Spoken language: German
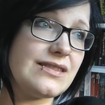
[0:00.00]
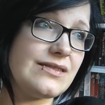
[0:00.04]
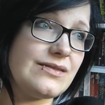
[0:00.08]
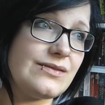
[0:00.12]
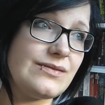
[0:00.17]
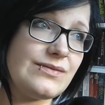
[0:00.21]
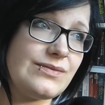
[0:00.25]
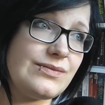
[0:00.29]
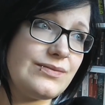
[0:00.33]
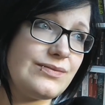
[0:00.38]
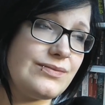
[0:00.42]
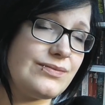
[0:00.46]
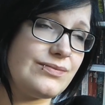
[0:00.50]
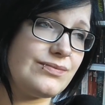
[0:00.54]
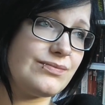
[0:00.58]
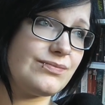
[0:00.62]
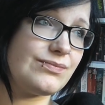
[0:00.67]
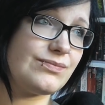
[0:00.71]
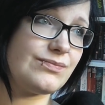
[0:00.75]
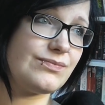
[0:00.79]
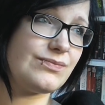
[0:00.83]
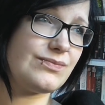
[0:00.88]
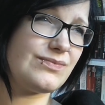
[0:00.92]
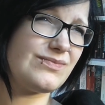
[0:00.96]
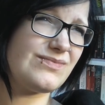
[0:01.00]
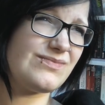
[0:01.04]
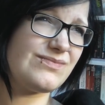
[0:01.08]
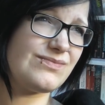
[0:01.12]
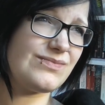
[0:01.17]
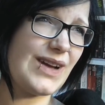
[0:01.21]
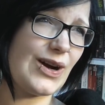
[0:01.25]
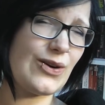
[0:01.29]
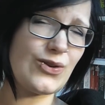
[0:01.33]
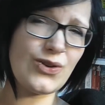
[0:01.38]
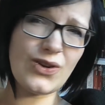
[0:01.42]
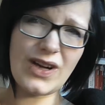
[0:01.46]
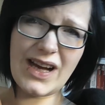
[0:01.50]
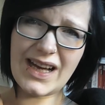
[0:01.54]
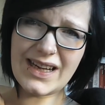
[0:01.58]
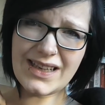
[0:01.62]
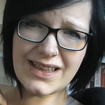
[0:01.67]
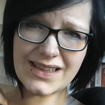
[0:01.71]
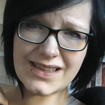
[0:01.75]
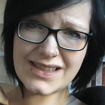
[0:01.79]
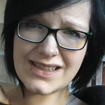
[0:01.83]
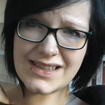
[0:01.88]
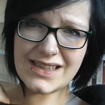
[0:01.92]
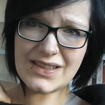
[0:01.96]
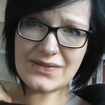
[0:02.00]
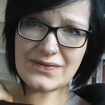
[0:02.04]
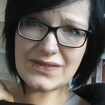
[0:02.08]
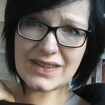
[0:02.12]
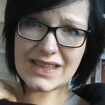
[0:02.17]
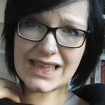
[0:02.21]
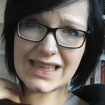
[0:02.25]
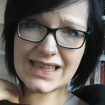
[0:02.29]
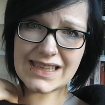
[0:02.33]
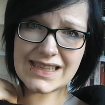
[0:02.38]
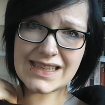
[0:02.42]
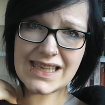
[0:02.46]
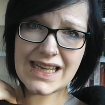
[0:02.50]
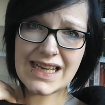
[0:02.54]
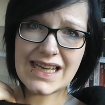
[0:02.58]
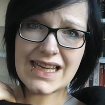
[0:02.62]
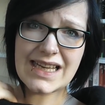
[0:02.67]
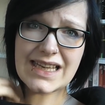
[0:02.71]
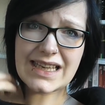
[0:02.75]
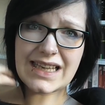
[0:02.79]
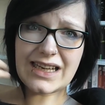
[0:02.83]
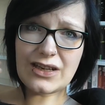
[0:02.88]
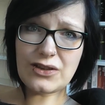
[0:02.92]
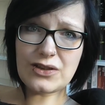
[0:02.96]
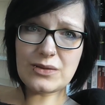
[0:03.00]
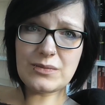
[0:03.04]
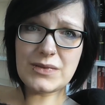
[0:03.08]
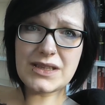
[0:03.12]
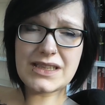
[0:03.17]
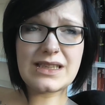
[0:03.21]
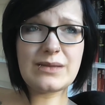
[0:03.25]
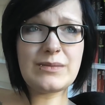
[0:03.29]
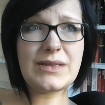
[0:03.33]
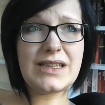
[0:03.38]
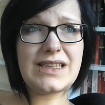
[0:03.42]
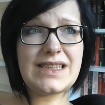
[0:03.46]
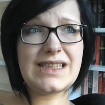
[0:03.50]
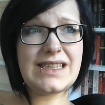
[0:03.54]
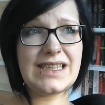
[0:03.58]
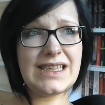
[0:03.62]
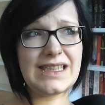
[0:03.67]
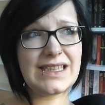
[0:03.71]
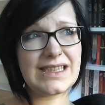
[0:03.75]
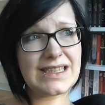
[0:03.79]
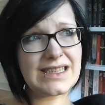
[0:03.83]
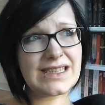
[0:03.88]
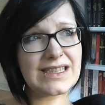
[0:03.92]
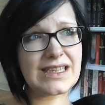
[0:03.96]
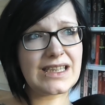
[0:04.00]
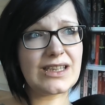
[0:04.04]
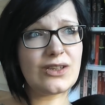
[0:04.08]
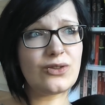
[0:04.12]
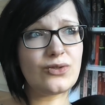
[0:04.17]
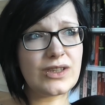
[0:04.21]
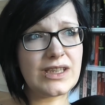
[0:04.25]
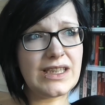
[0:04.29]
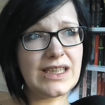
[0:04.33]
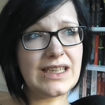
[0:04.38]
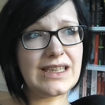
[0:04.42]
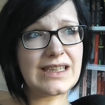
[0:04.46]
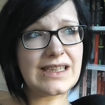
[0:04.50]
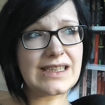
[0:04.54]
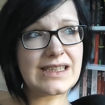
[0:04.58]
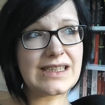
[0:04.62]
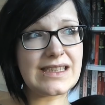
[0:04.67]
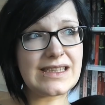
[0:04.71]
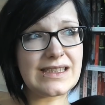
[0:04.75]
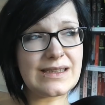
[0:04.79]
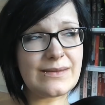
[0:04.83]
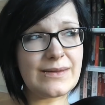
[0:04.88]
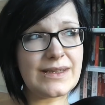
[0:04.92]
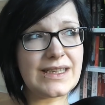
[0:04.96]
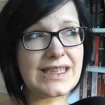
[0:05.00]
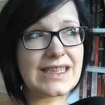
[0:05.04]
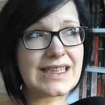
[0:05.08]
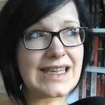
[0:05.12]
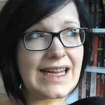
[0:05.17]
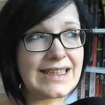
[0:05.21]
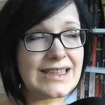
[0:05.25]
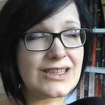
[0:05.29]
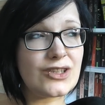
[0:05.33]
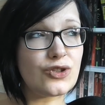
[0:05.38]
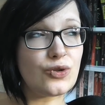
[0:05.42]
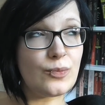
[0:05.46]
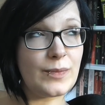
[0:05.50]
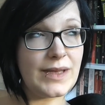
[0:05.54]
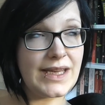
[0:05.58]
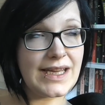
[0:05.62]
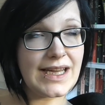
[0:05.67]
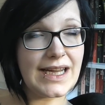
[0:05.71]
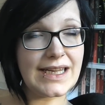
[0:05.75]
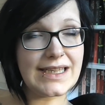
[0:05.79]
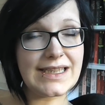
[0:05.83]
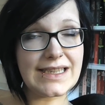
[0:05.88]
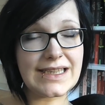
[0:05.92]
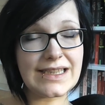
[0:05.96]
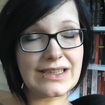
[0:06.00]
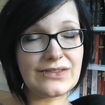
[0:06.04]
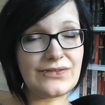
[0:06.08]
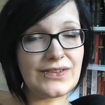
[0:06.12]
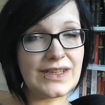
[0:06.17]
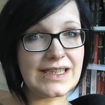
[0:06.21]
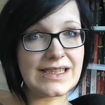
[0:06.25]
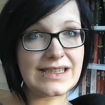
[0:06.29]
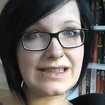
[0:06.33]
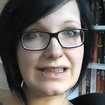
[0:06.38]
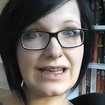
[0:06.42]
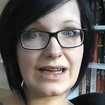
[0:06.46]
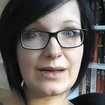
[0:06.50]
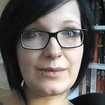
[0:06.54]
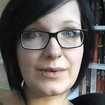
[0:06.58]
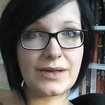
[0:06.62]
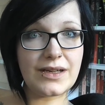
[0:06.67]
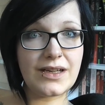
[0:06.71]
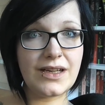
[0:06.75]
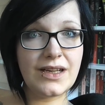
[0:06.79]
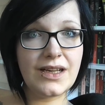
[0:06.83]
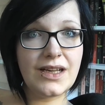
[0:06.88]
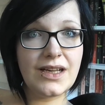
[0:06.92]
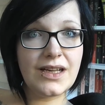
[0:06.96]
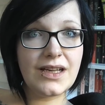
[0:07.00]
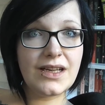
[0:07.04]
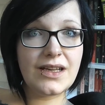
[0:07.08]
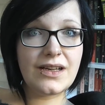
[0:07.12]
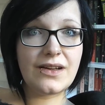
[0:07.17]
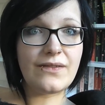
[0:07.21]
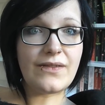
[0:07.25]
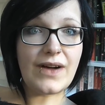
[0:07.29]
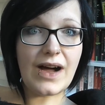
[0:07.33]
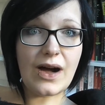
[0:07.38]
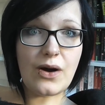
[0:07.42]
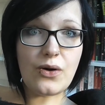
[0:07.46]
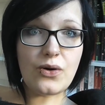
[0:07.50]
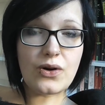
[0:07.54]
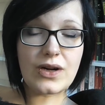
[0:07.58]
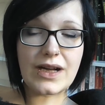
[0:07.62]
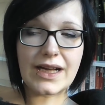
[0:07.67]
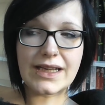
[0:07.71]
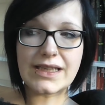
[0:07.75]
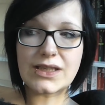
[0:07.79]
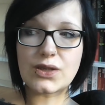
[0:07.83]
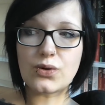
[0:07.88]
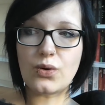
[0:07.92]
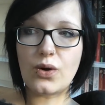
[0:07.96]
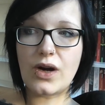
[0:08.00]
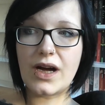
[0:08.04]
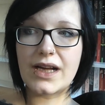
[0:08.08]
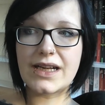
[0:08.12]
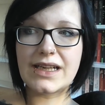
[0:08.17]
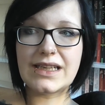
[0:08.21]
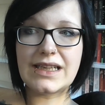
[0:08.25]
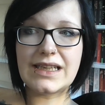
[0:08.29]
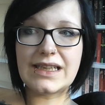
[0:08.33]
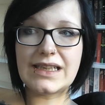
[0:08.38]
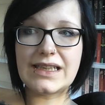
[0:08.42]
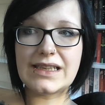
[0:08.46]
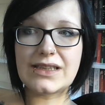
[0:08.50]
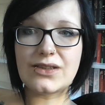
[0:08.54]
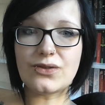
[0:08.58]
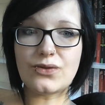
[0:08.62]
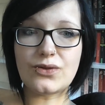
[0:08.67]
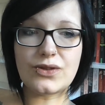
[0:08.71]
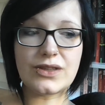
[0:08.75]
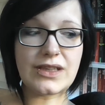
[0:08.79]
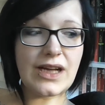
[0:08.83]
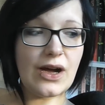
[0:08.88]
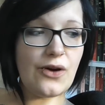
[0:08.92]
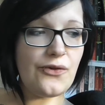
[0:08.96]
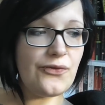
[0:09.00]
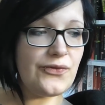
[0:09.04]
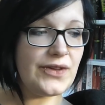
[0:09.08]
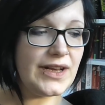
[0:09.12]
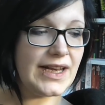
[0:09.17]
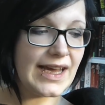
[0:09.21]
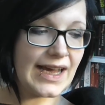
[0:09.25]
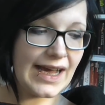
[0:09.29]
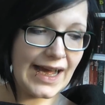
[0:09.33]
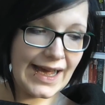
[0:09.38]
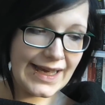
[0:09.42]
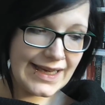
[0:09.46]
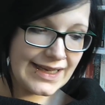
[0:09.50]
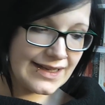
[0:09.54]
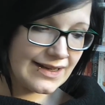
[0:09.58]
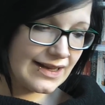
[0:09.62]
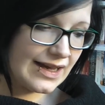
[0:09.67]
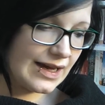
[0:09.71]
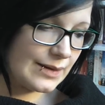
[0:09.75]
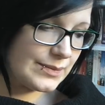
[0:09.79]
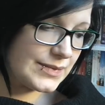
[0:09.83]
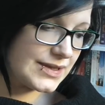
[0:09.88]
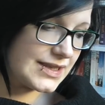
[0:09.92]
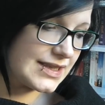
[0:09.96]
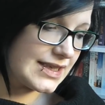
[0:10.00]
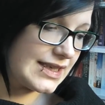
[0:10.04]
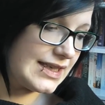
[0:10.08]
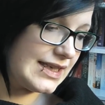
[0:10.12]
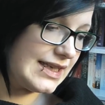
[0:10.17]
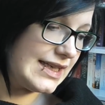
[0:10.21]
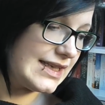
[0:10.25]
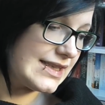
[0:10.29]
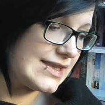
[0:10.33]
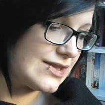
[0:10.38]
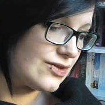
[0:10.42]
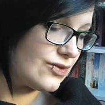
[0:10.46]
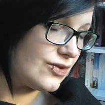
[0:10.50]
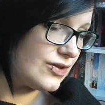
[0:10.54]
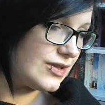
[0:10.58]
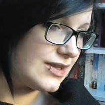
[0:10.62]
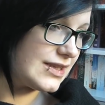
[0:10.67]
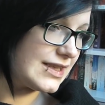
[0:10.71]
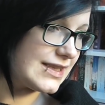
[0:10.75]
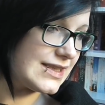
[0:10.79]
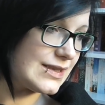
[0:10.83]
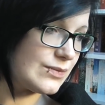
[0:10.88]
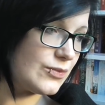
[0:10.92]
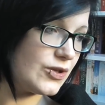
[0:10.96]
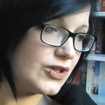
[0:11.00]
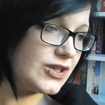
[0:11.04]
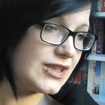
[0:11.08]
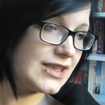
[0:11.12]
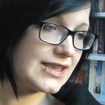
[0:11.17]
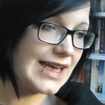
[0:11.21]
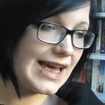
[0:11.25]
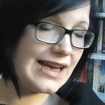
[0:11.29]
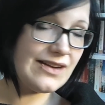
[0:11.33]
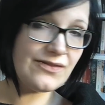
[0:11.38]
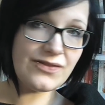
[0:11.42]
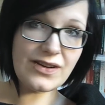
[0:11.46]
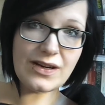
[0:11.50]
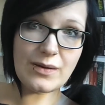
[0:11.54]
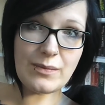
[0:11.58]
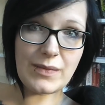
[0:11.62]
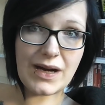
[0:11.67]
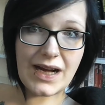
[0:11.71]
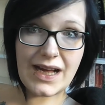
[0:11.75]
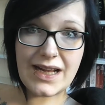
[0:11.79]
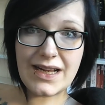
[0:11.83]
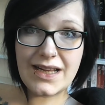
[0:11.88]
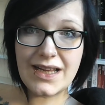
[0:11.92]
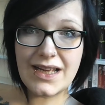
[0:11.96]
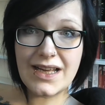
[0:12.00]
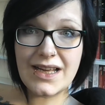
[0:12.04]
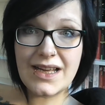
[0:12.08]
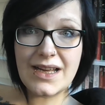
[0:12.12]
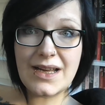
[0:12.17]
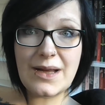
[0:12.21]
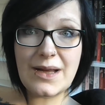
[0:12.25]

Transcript: äh, auch noch andere Stephen Kings. Genau, die Mr. Mercedes-Trilogie, das ist zwar nicht ganz so mega dick gewesen, aber war auch ganz ordentlich und auch viele Reihen habe ich gelesen. Und jetzt möchte ich einfach mal